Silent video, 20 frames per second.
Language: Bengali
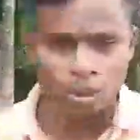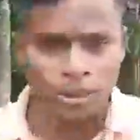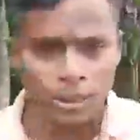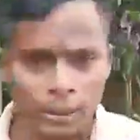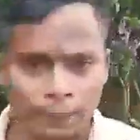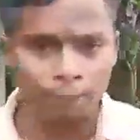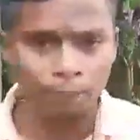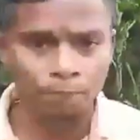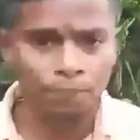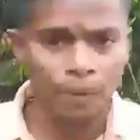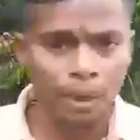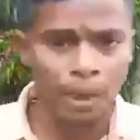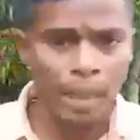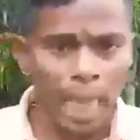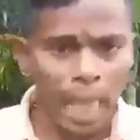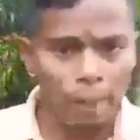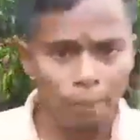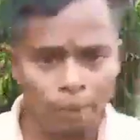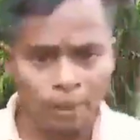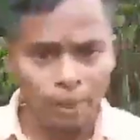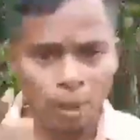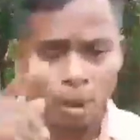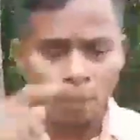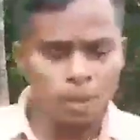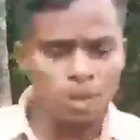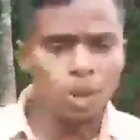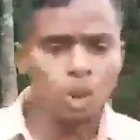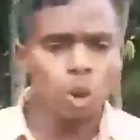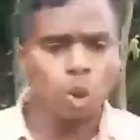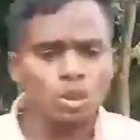হচ্ছে এমনই
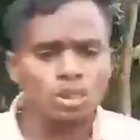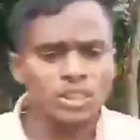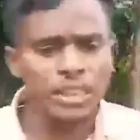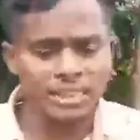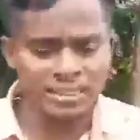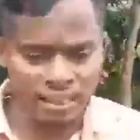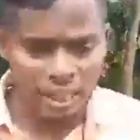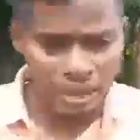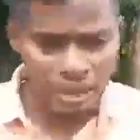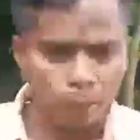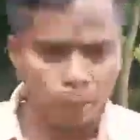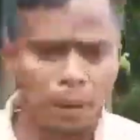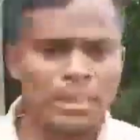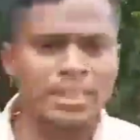অভিযোগ করছে স্থানীয়